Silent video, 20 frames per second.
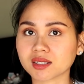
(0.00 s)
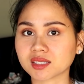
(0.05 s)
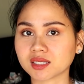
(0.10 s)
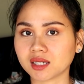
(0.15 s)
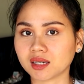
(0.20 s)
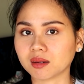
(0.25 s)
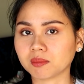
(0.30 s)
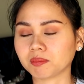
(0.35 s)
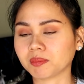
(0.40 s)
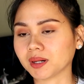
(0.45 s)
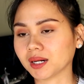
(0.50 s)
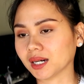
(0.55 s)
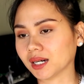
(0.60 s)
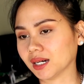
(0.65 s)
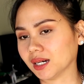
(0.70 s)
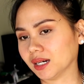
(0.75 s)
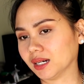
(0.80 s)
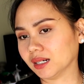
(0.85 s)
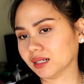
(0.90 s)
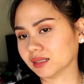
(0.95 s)
Kasi
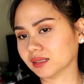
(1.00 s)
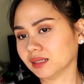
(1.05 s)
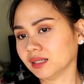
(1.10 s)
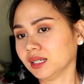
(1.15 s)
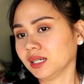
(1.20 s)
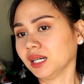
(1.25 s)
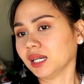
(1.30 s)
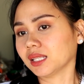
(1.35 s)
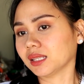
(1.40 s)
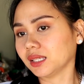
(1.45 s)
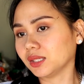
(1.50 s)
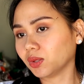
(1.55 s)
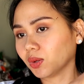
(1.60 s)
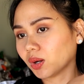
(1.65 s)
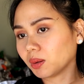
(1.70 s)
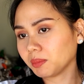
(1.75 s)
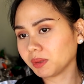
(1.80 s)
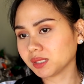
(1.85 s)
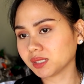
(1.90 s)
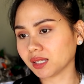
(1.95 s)
pag dito
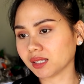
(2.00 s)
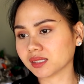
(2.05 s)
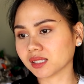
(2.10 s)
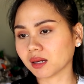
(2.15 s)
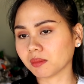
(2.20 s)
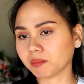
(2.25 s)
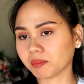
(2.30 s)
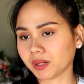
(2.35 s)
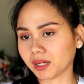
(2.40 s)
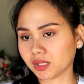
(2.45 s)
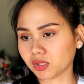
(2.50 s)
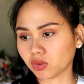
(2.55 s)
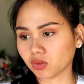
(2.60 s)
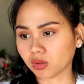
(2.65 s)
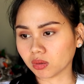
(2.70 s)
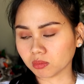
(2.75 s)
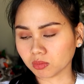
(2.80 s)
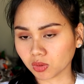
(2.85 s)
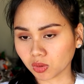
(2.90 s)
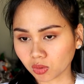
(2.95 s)
kami sa isang
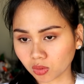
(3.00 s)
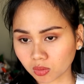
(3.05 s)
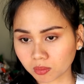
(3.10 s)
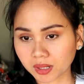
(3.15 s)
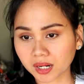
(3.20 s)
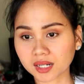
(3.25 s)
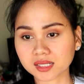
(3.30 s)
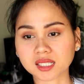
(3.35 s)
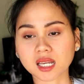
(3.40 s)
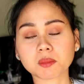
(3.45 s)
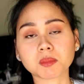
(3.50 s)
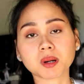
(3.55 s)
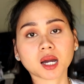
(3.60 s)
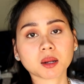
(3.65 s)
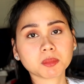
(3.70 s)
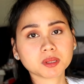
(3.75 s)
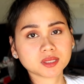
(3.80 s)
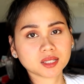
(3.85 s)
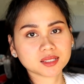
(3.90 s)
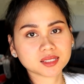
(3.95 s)
bedroom o magkasama
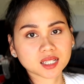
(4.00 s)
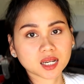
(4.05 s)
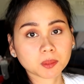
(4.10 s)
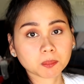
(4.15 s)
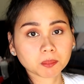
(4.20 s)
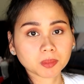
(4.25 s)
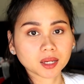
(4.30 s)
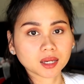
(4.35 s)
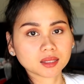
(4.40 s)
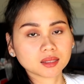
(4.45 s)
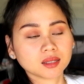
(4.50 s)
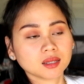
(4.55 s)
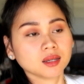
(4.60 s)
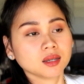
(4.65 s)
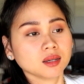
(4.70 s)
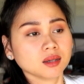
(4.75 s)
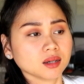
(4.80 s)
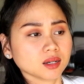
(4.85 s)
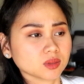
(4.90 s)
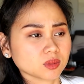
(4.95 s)
kami sa isang bed,
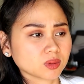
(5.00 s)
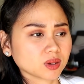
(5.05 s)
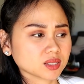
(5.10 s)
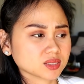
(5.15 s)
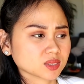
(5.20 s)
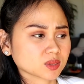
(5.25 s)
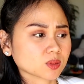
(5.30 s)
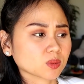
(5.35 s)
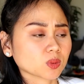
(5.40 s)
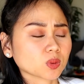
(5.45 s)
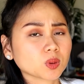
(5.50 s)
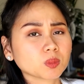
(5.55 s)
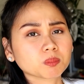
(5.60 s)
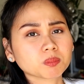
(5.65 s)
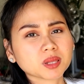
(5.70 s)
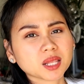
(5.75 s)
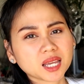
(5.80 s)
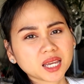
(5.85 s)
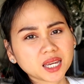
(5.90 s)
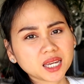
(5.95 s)
no guys,
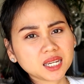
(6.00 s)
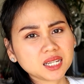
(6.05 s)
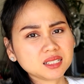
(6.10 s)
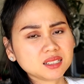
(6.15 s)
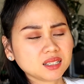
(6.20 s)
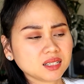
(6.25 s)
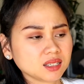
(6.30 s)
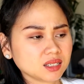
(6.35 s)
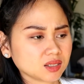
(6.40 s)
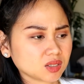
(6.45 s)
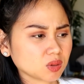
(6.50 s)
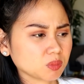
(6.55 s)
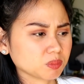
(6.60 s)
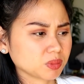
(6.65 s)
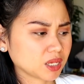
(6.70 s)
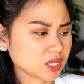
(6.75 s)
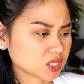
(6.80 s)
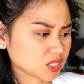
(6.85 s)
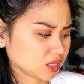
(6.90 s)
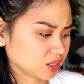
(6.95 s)
nagko-complain.
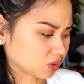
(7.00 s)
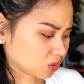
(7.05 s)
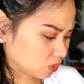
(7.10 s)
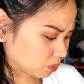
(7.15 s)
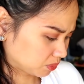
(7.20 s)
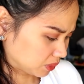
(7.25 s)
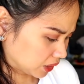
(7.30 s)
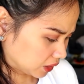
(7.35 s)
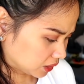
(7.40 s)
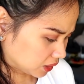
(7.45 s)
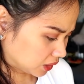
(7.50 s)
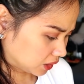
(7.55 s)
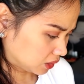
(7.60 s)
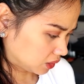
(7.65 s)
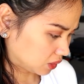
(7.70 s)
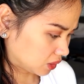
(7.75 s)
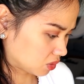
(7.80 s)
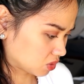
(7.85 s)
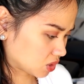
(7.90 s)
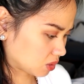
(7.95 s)
Complain siya ng complain na
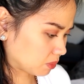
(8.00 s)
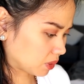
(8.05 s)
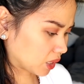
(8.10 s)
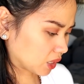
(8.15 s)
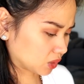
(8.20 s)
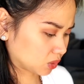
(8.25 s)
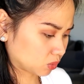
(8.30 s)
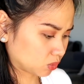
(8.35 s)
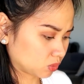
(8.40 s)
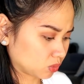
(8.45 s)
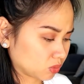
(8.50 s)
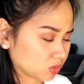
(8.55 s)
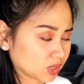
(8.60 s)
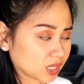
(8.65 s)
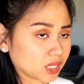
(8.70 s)
hindi daw siya makatulog.